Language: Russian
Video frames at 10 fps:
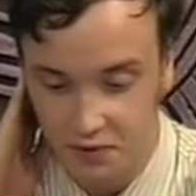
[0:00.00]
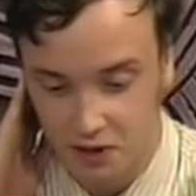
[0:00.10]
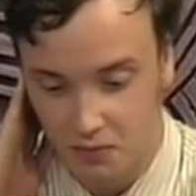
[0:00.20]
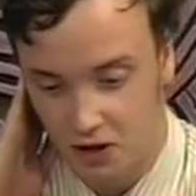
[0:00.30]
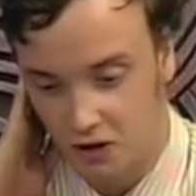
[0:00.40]

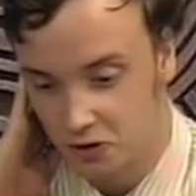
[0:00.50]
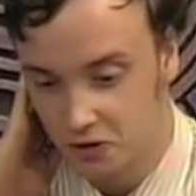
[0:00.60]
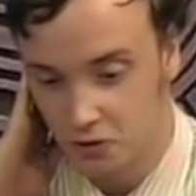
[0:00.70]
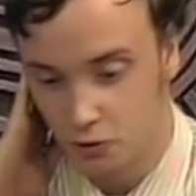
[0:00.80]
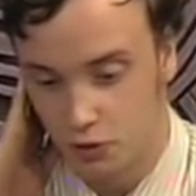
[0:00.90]
собралась
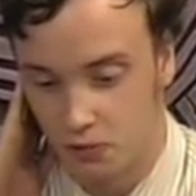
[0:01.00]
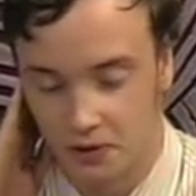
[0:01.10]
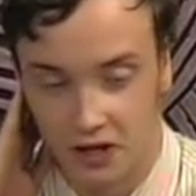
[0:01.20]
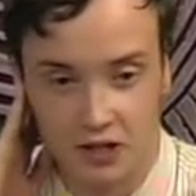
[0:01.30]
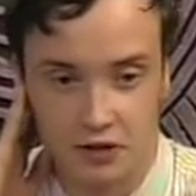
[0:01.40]
куча
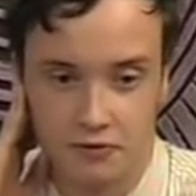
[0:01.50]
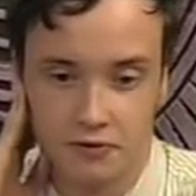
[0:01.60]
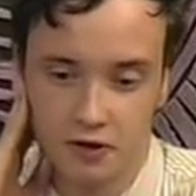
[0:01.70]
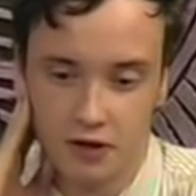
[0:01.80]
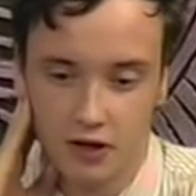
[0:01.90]
поэтов,
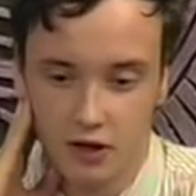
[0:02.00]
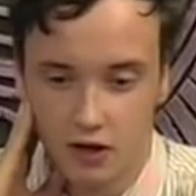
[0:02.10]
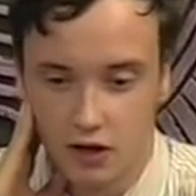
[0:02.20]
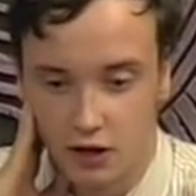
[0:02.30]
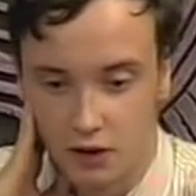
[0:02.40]

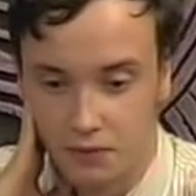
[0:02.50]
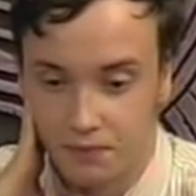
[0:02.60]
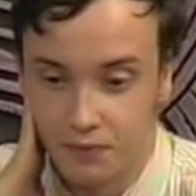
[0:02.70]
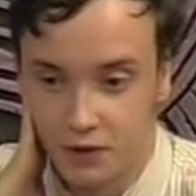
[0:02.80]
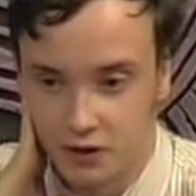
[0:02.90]
э,
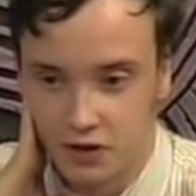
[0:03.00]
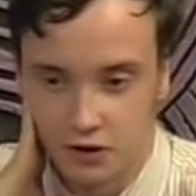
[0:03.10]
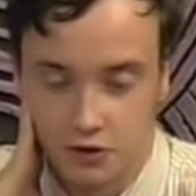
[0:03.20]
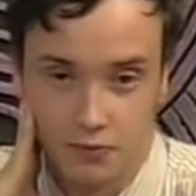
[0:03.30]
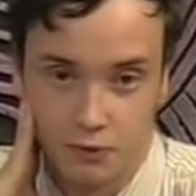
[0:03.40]

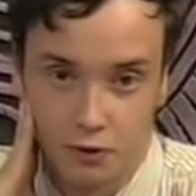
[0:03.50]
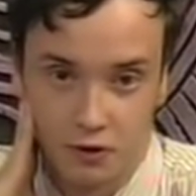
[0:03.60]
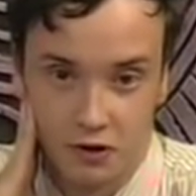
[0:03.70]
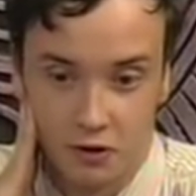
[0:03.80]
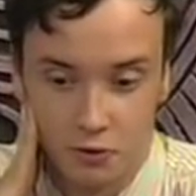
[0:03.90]
достаточно
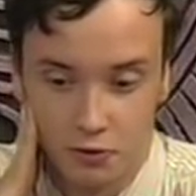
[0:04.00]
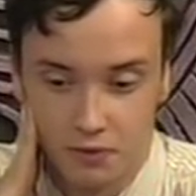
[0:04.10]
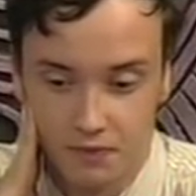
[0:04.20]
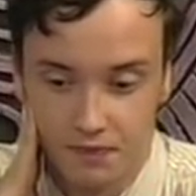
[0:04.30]
много народу,